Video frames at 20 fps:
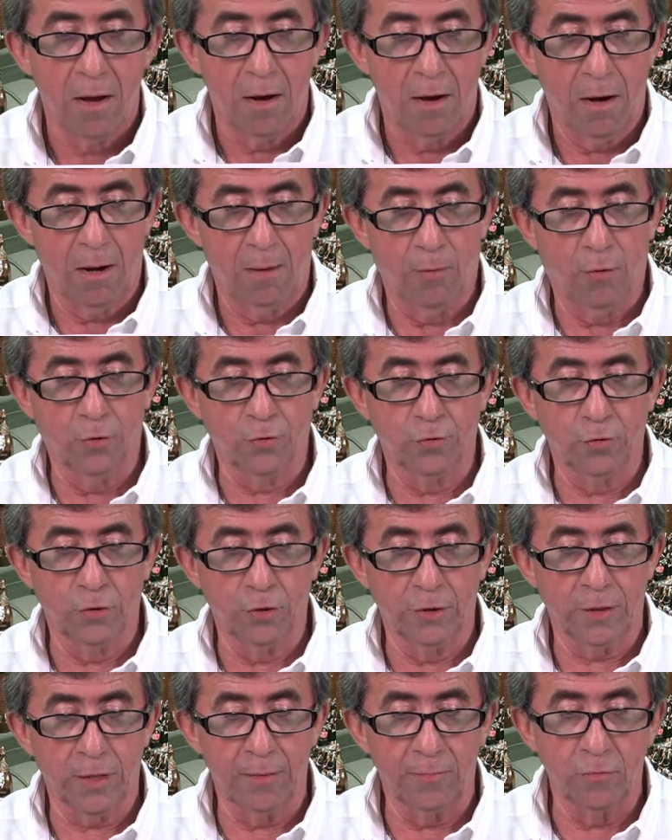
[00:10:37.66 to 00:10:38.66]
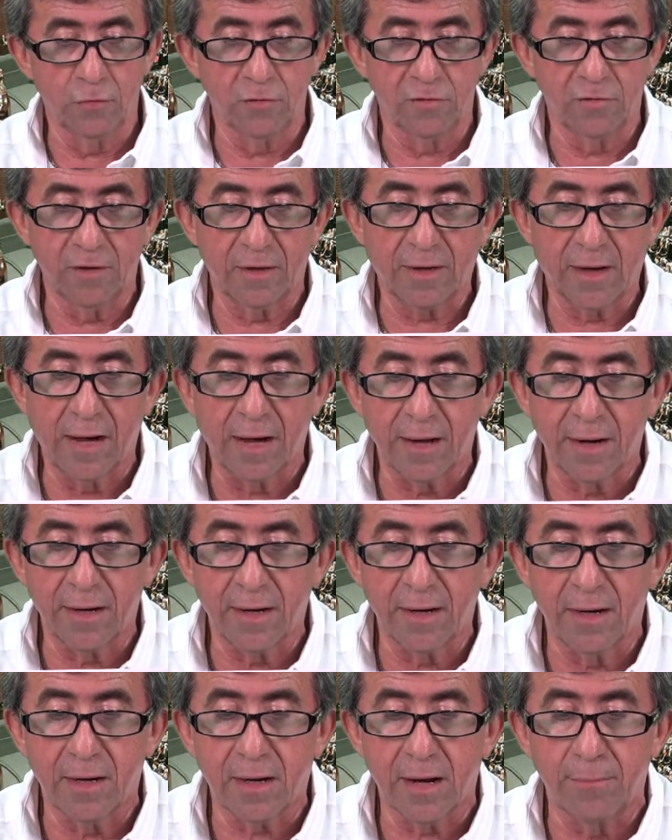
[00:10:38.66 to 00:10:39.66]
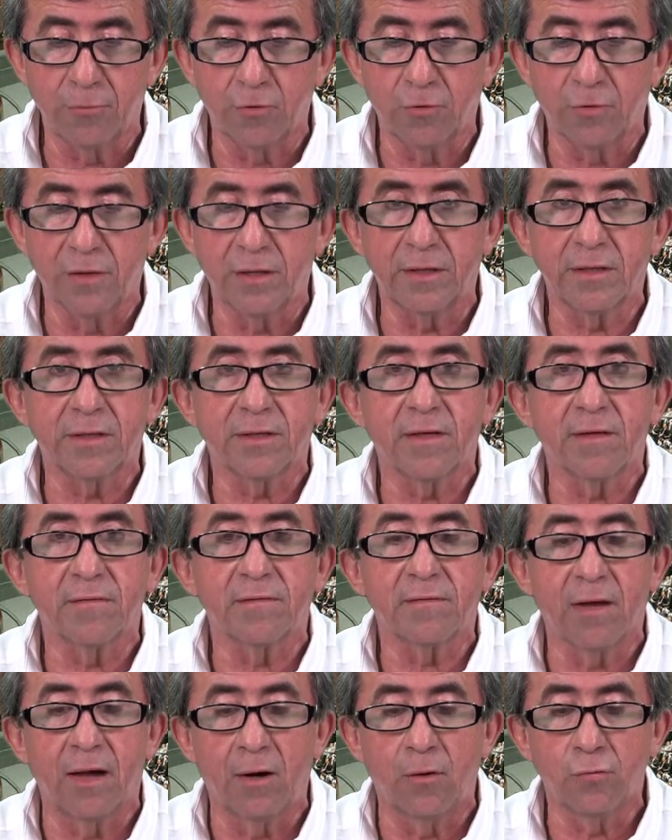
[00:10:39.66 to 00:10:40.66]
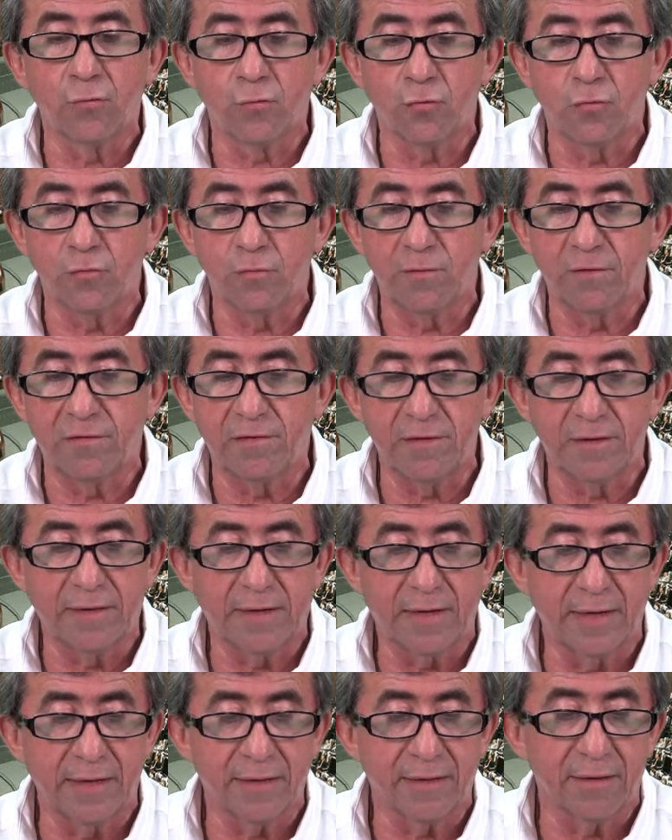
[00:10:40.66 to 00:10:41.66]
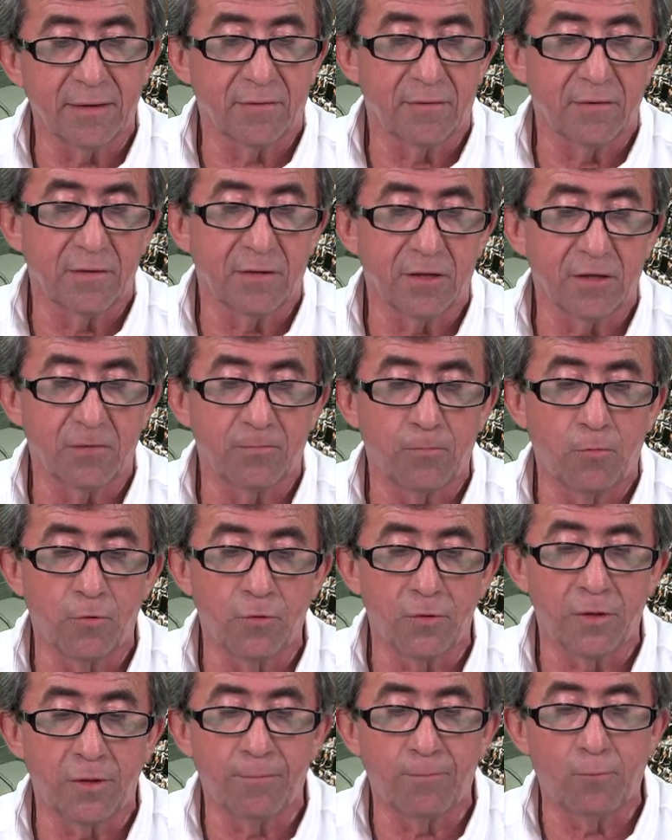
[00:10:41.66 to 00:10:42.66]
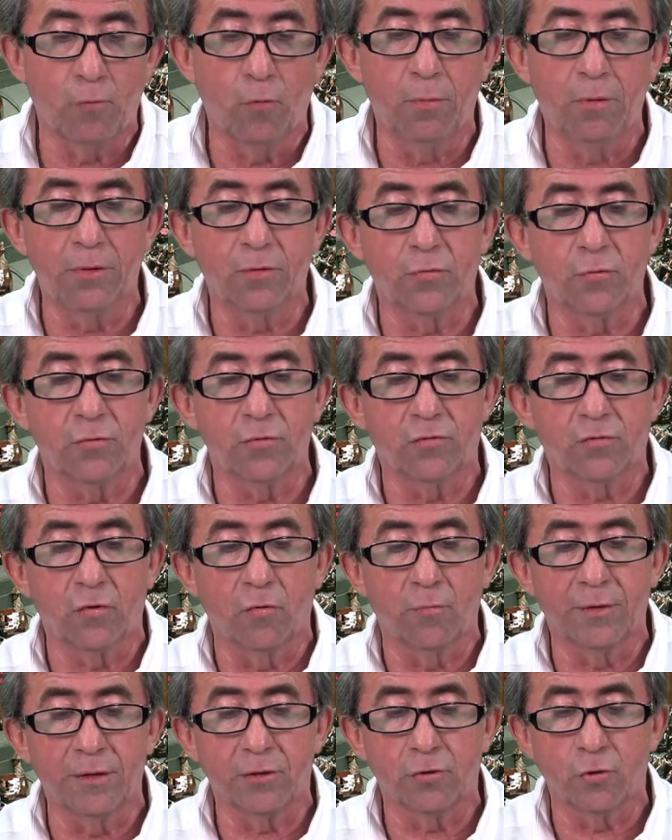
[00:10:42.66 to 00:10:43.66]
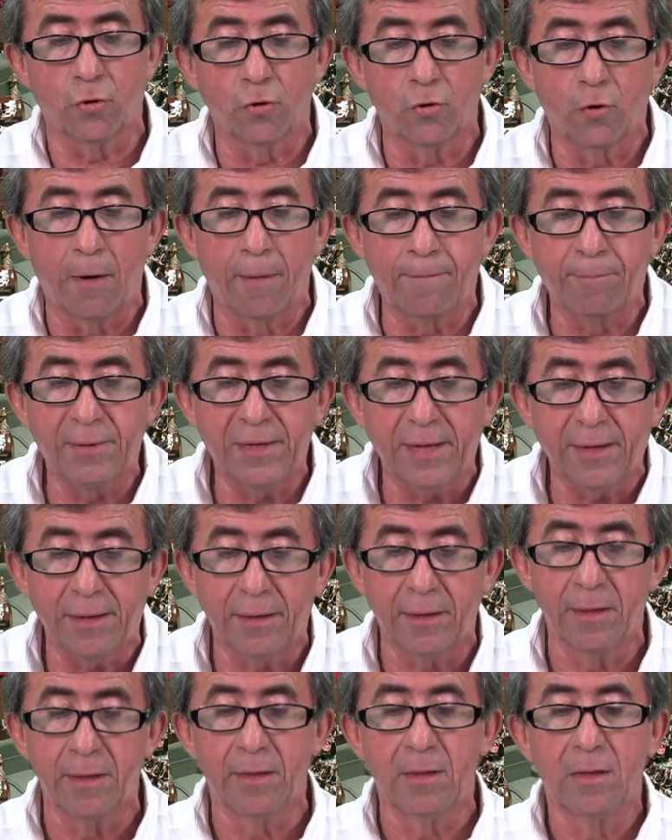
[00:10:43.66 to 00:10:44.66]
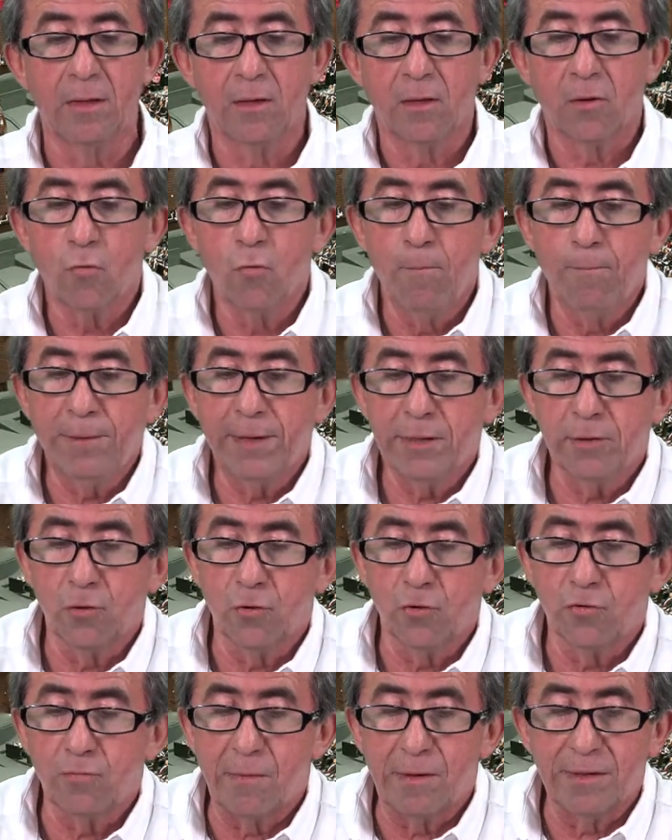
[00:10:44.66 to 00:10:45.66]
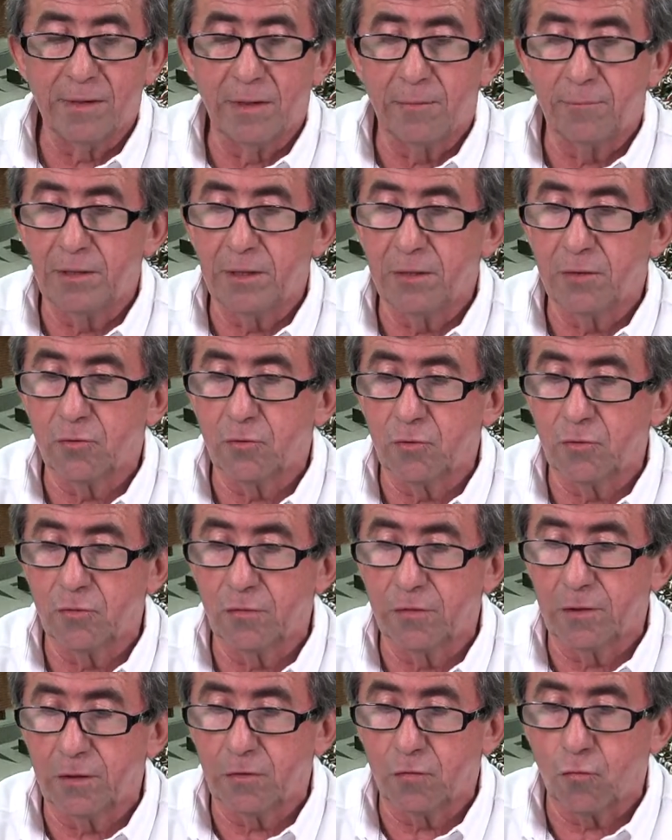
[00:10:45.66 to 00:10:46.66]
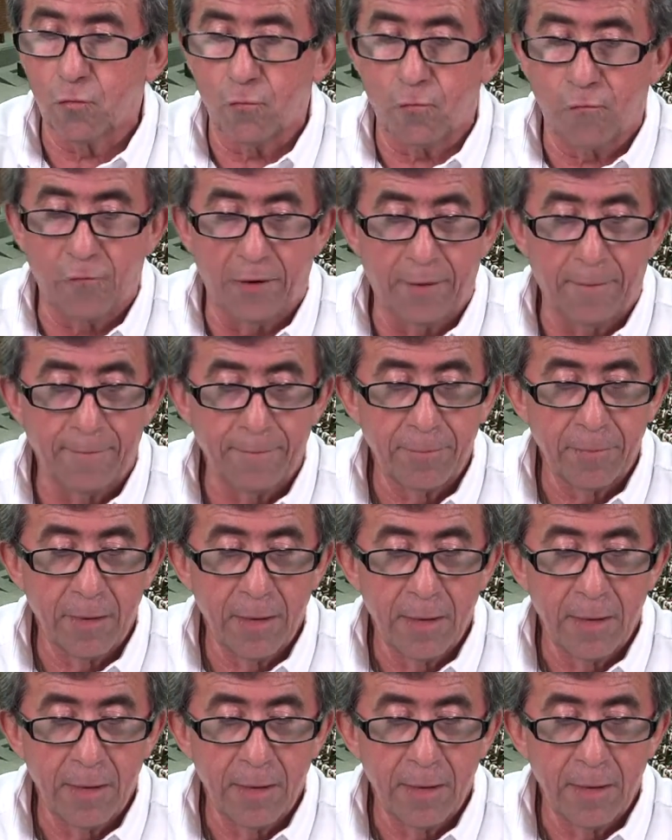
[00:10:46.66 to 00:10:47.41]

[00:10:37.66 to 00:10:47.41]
a bordo de camiones de carga, camionetas, autos, bicicletas, en transporte público y sobre todo a pie, cumpliendo los mandamientos de su fe.